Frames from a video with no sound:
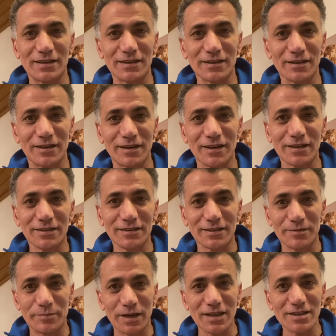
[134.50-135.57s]
قناه
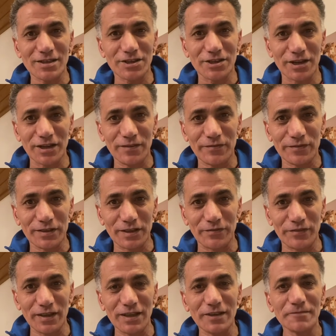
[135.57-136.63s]
برنس شريف تي
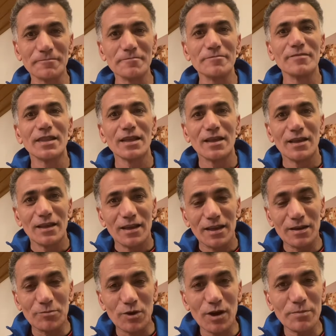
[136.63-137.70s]
في
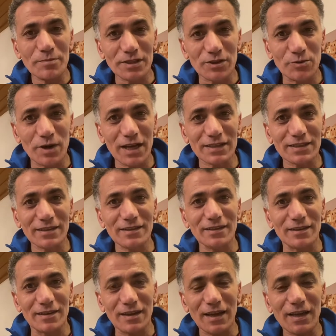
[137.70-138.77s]
المهم
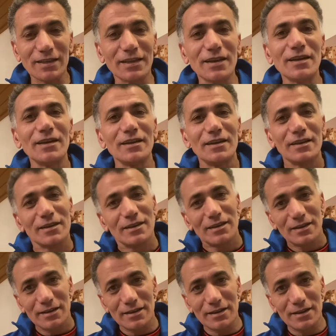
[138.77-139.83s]
دلوقتي احنا
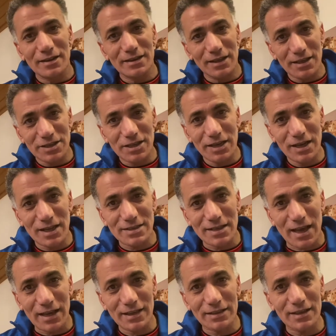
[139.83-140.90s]
آه، نعيش ليلة
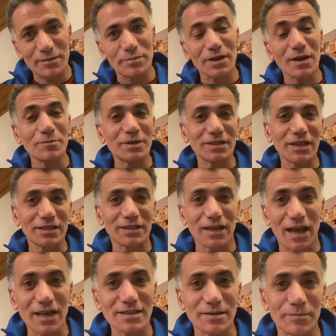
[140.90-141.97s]
سعيدة برغم الضغط
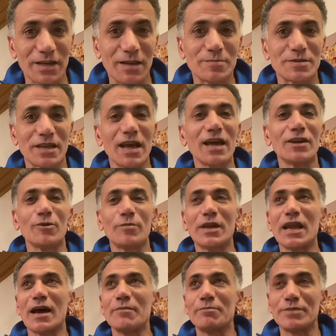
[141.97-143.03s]
العصبي أنا بصراحة لو
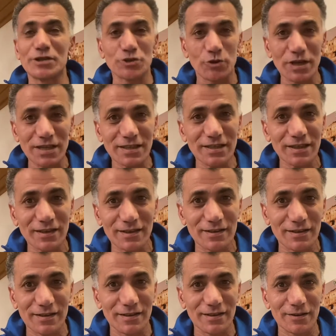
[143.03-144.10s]
بلعب بجويستيك
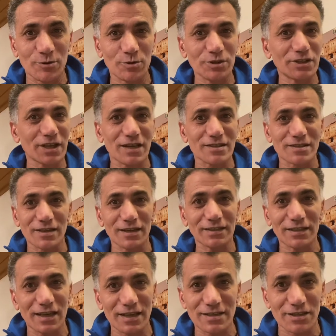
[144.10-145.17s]
آه، كنت كسرت
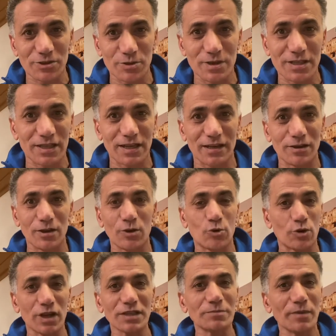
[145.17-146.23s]
كذا جويستيك
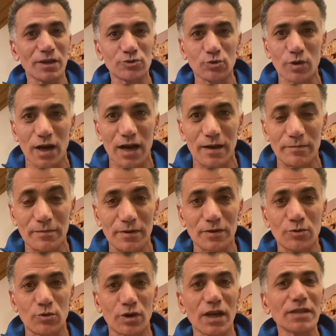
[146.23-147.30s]
كرات مقطوعة
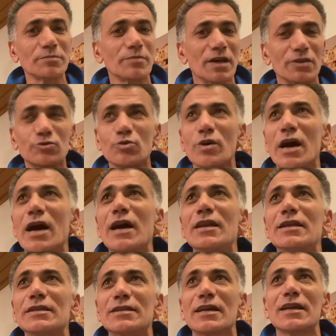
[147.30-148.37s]
كرات مقطوعة
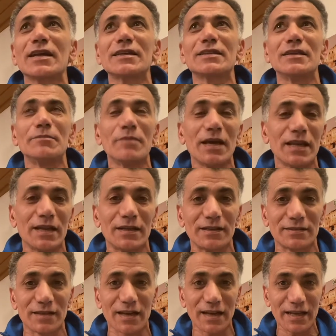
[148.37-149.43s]
لدرجة الملل
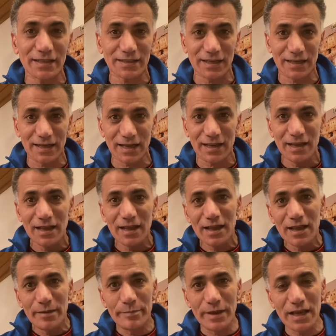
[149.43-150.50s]
لدرجة إنك
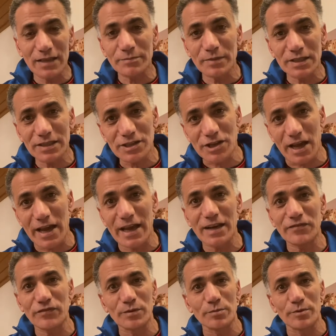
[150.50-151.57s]
بقيت ما أنتش
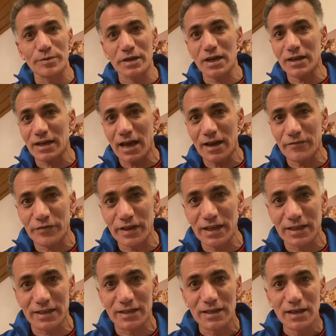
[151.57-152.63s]
عارف المباراة رايحة
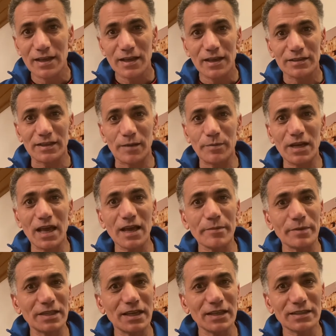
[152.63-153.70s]
فين طب
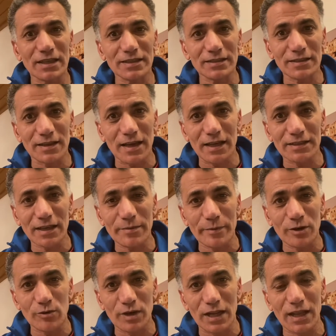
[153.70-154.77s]
الهجمة دي
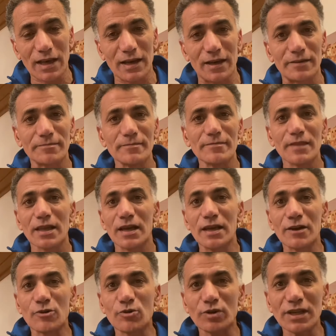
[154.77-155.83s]
هتكمل ولا لأ
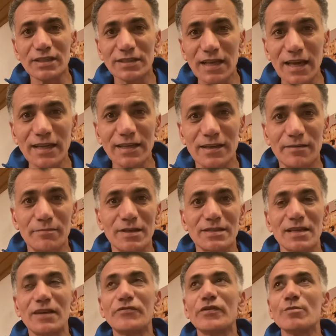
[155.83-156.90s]
الكرة التانية ما
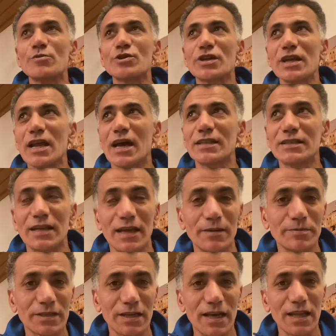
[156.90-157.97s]
زال في مشكلة عند لعيبة
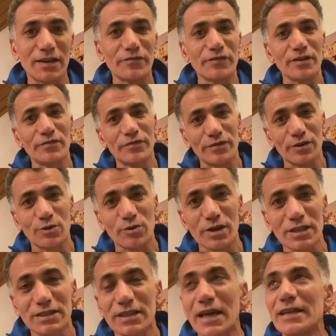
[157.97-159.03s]
الأهلي في, في الكرة
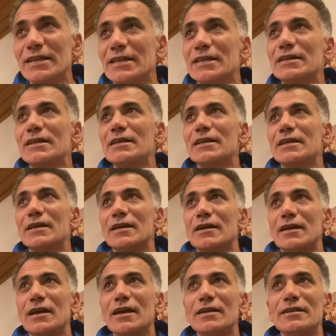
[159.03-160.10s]
التانية
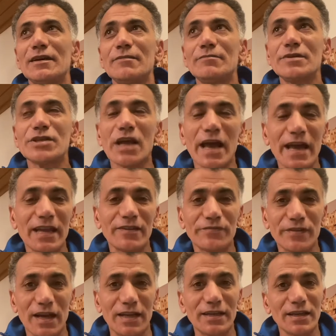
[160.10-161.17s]
احنا مش عارف
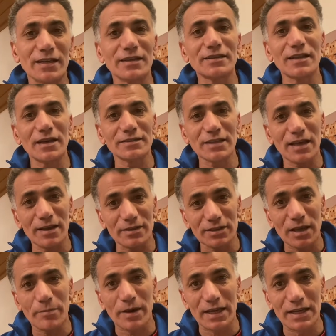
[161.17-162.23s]
يعني احنا ده
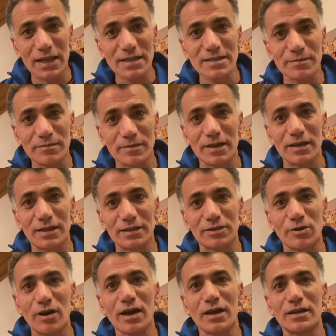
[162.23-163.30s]
طبعا لازم
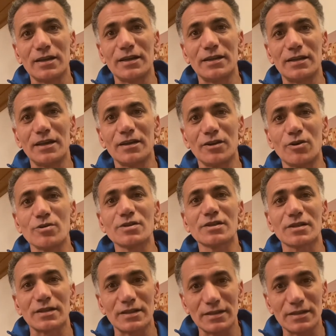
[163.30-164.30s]
نتوخى العذر